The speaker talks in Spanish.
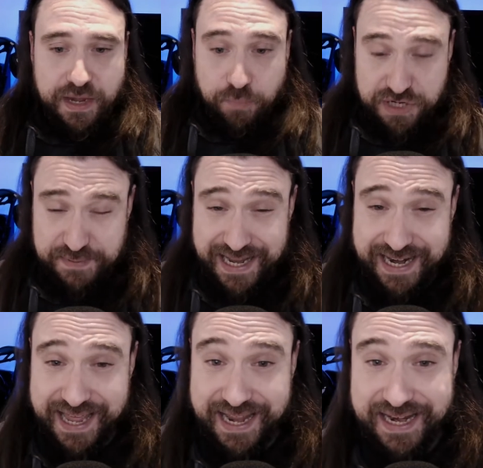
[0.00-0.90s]
Pues bien,
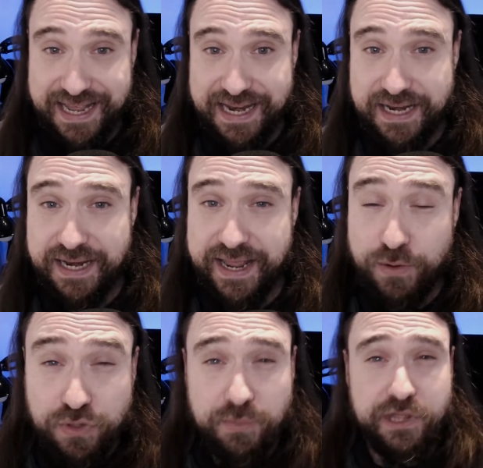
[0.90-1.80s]
en el,
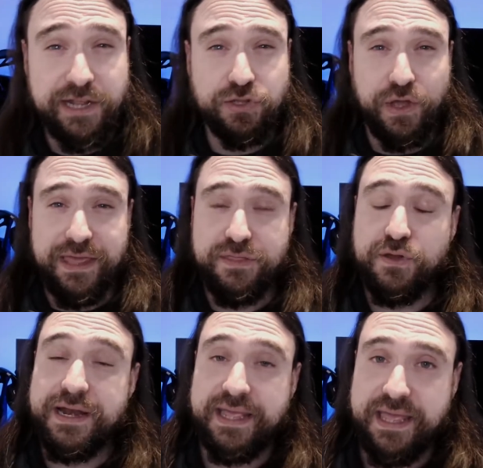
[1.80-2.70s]
en último directo que
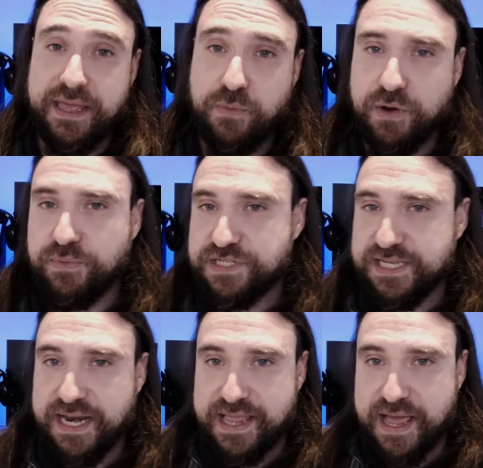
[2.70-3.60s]
hizo, en el que, bueno, pues
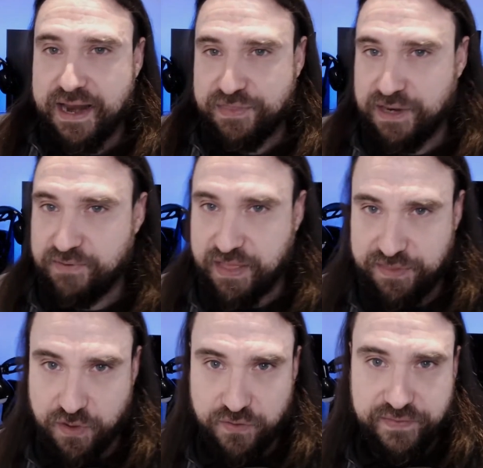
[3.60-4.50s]
era ya la
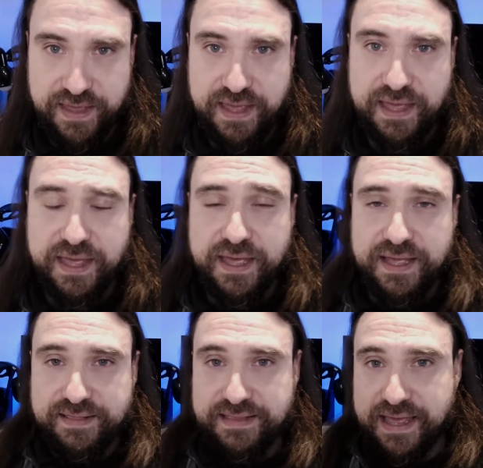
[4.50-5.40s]
celebración de.
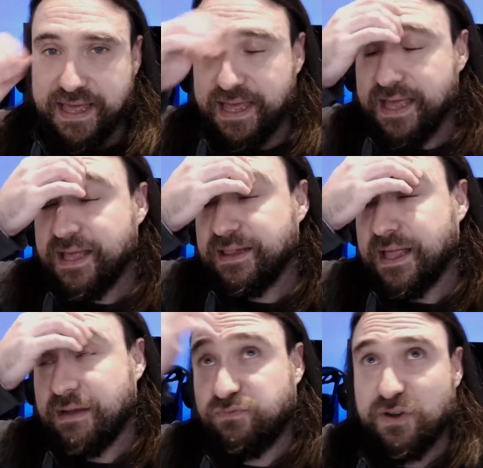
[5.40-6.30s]

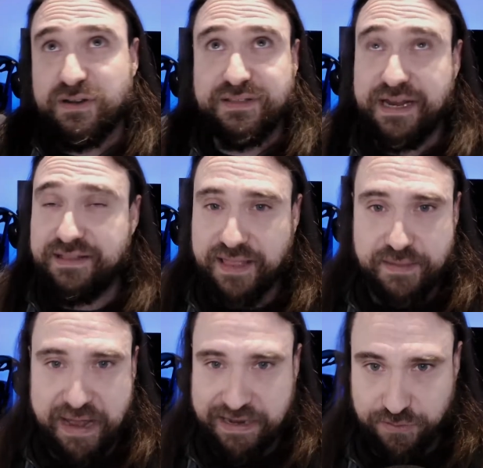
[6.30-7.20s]
de, fue el 30
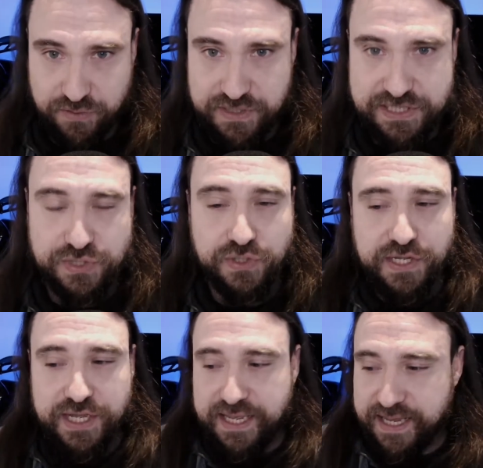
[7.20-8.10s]
de marzo, esto.
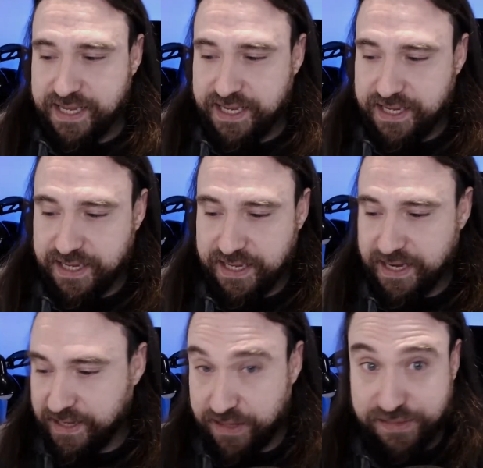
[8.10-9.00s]
Eh,
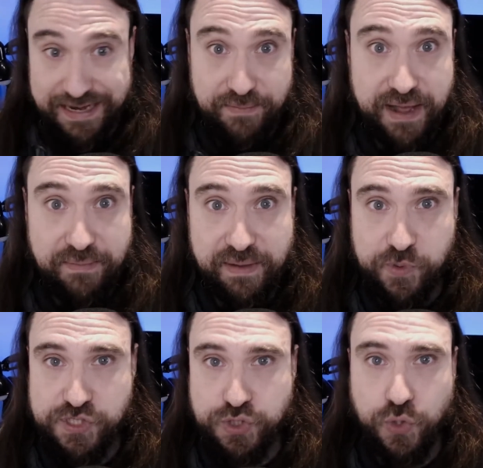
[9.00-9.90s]
en el que celebraba
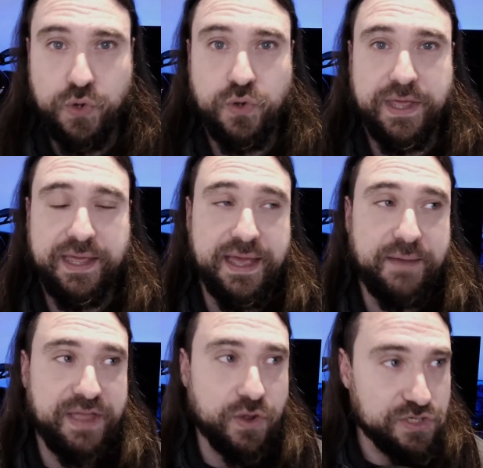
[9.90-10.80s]
pues todo lo que
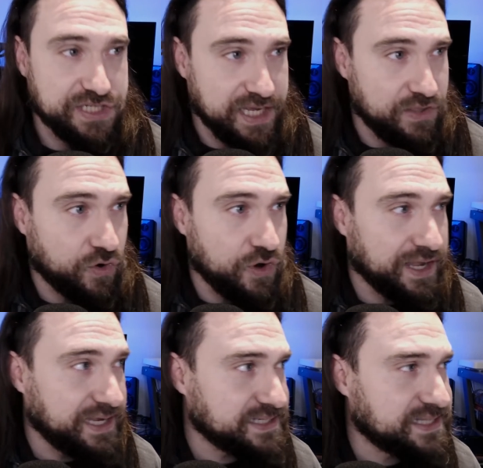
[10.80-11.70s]
habían conseguido con el
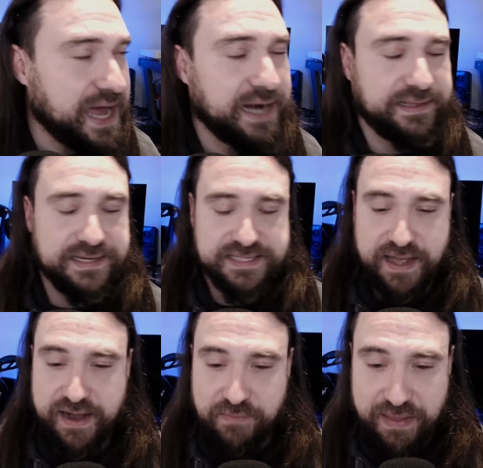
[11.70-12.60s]
Kickstarter,
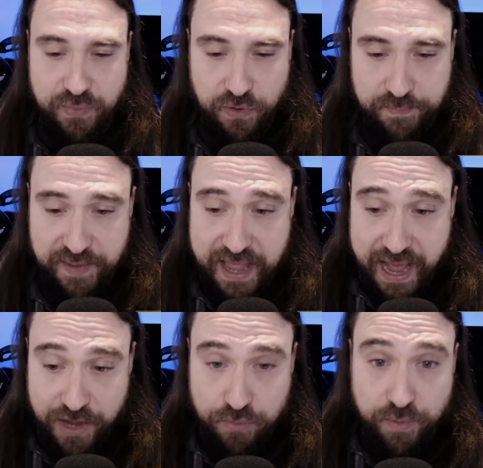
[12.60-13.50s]
estaban hablando.
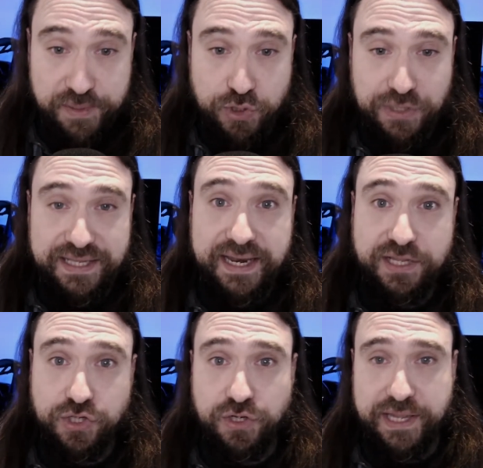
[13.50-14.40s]
Hay un momento del
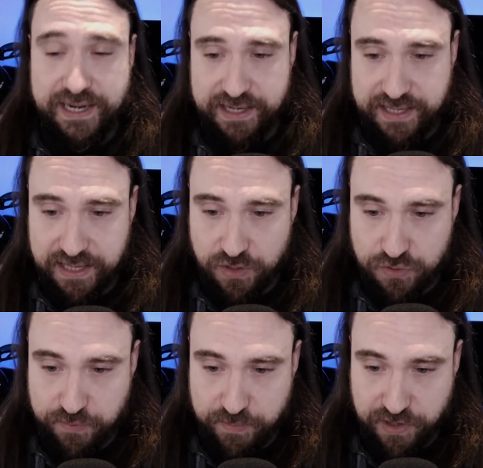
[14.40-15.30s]
directo en el que
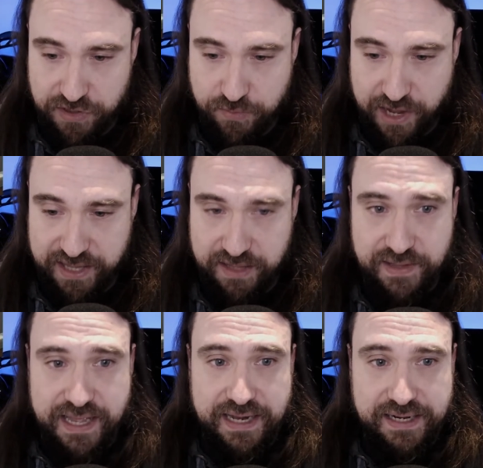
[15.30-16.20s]
os voy poniendo por aquí,
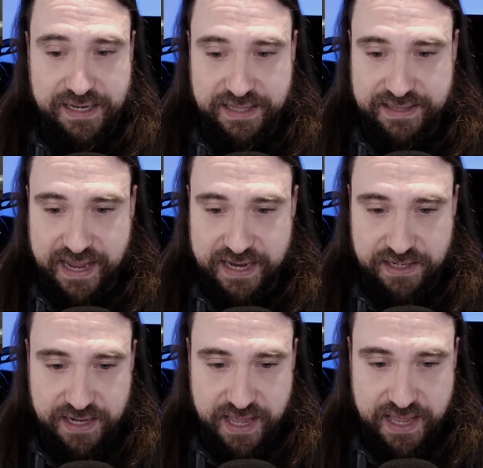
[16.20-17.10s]
le traen
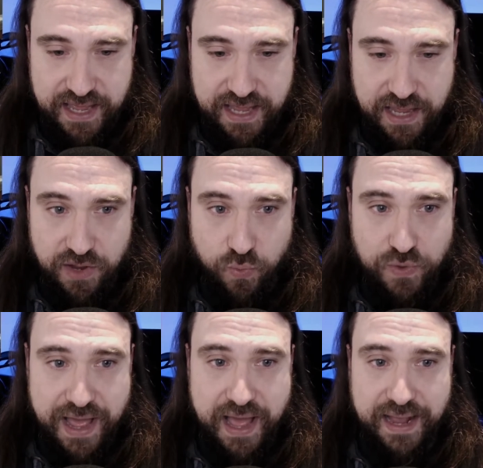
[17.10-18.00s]
eh,
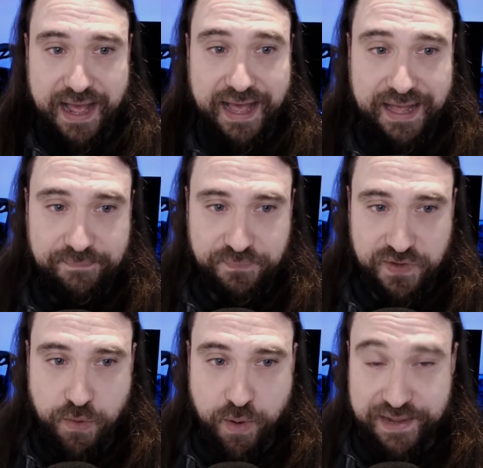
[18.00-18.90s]
una caja,
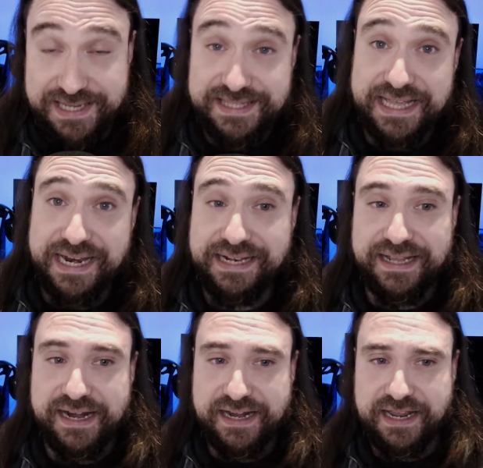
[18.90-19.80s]
como veis, del El
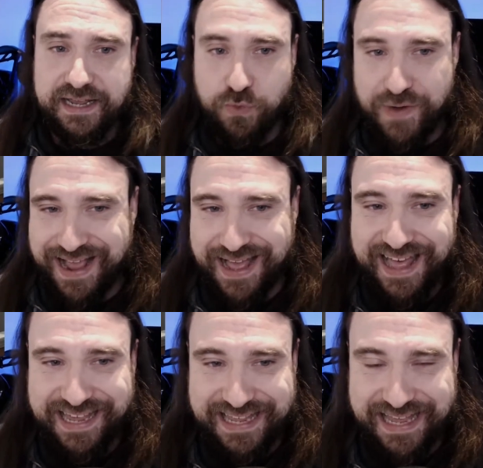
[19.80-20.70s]
del Ring, una
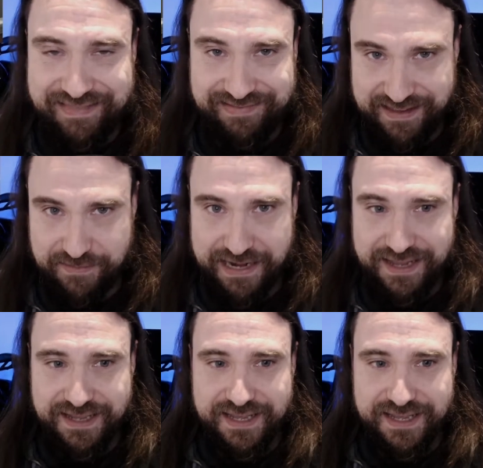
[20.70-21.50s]
caja gigante, ¿vale?